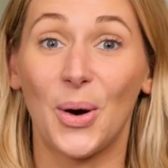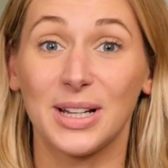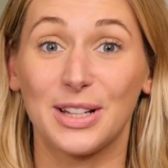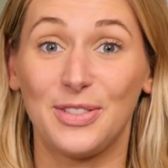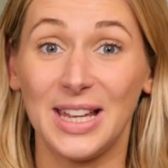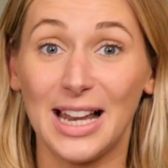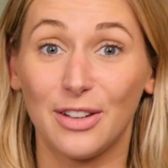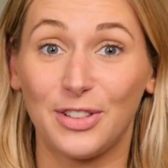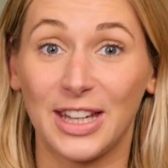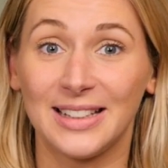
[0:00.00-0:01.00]
Eure
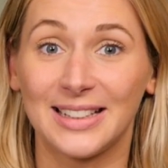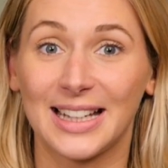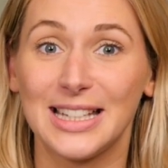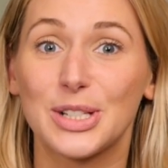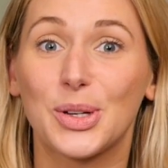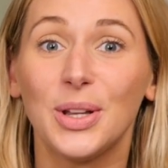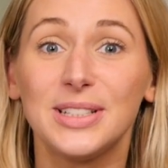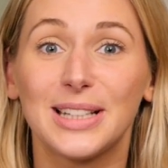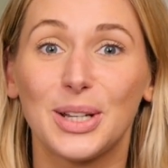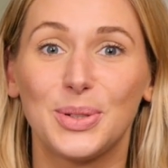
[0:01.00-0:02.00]
WLAN-fähigen Geräte
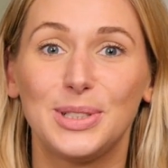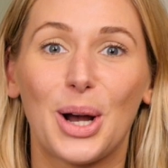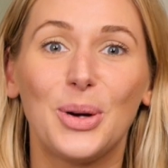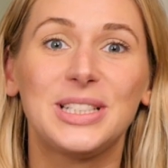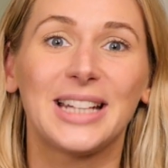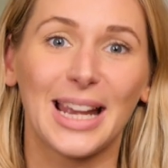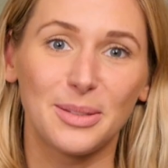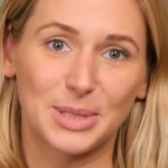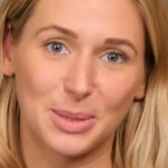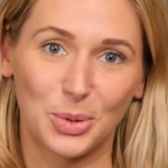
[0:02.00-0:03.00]
könnt ihr natürlich auch
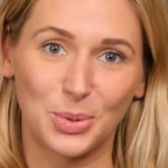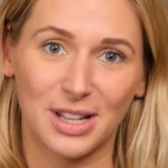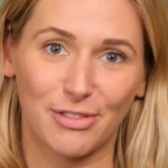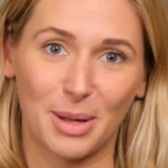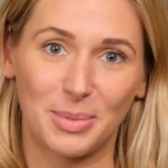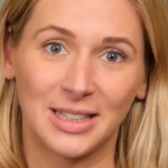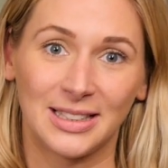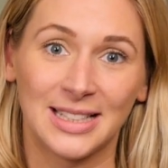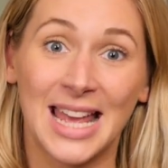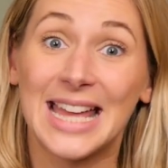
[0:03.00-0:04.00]
direkt mit dem Router
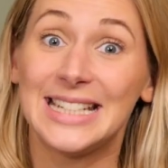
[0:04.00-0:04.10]
verbinden.